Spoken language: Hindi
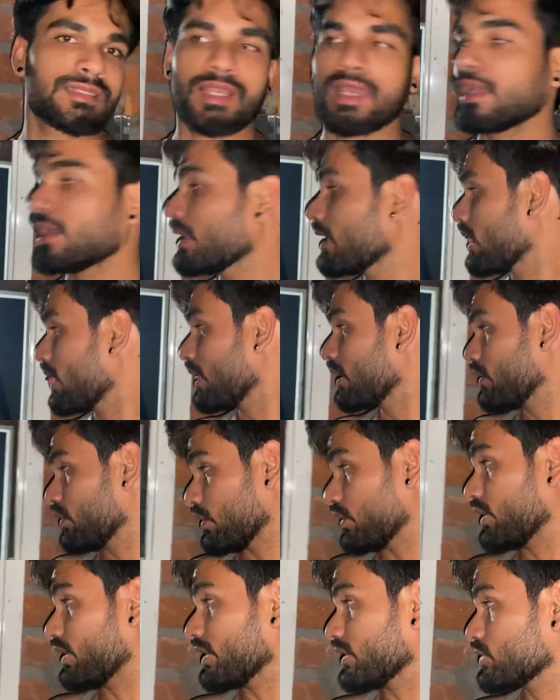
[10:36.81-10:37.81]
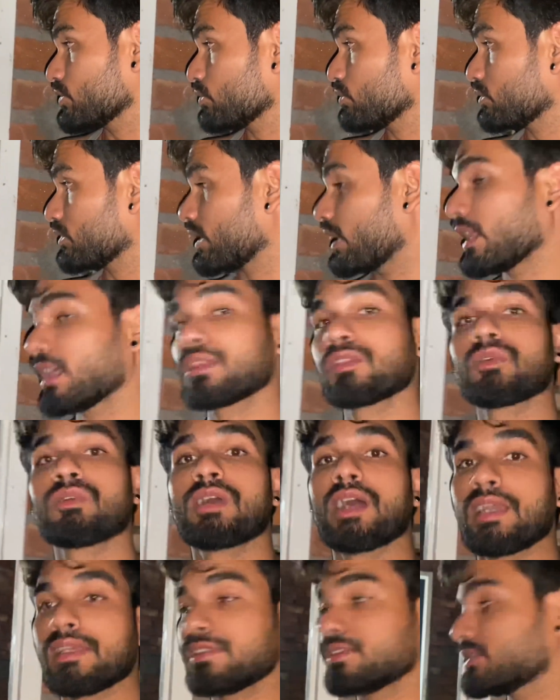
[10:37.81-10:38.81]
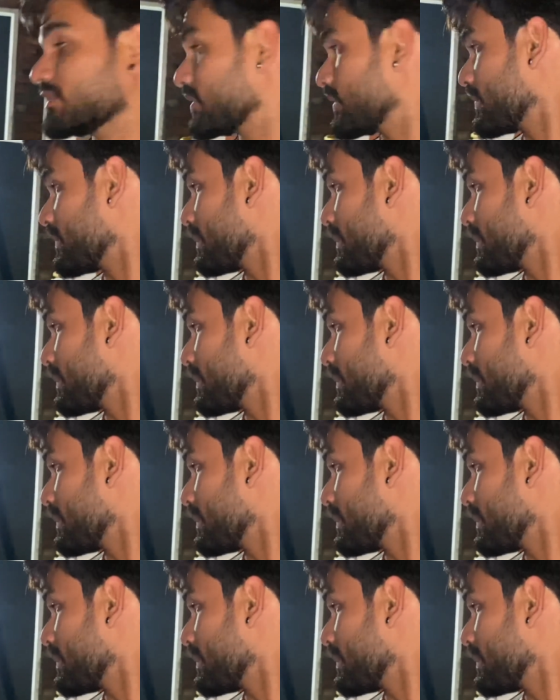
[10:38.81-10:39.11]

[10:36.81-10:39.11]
से आए और क्रिश उठ रहा है तो गाइज